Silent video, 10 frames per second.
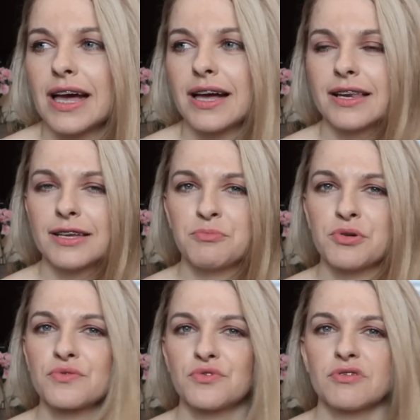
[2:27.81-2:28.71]
ale
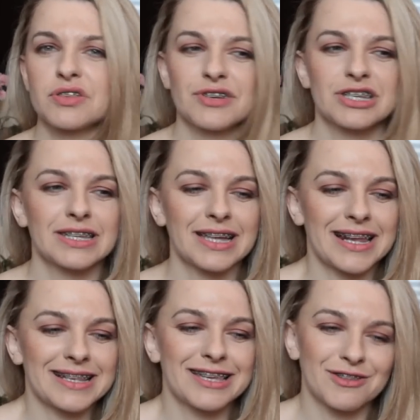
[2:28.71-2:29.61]
porównując właśnie
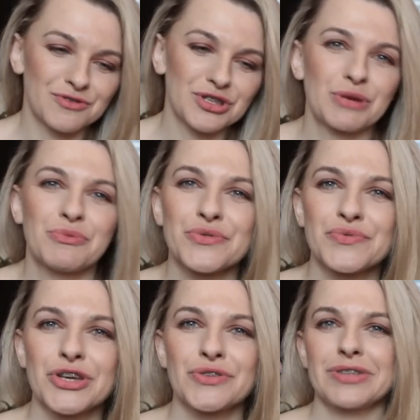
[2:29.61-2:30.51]
teraz, ja to wszystko
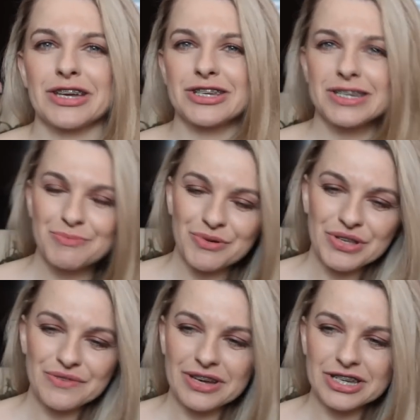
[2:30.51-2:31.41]
porównuję do naszej,
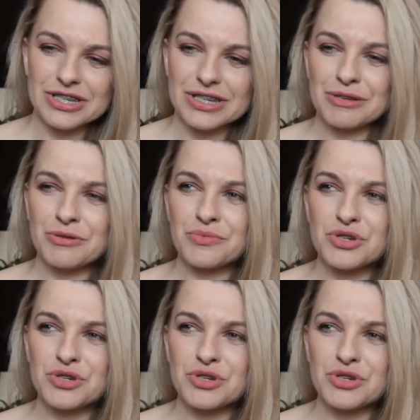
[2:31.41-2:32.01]
ponieważ y,